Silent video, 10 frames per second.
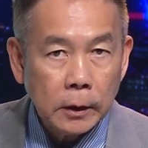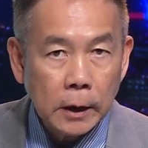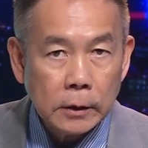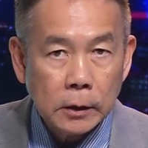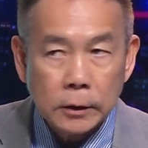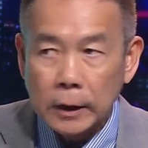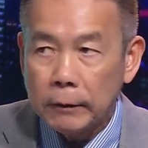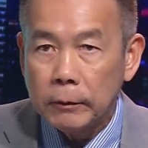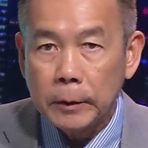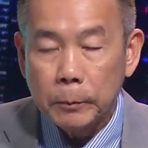thời gian sẽ được trở
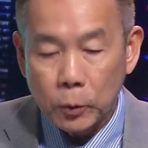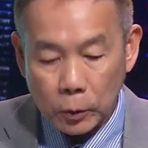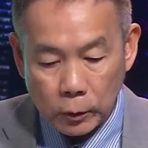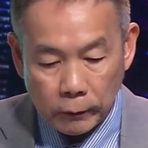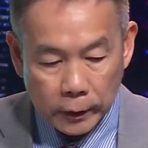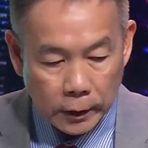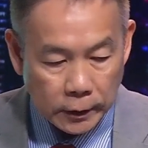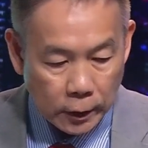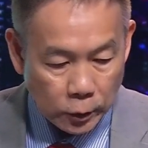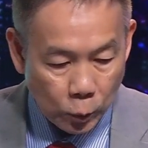về buổi nói chuyện với tiến
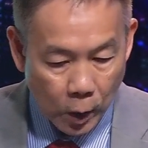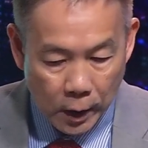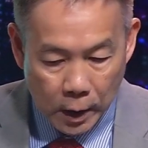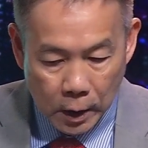sĩ Đinh Xuân Quân.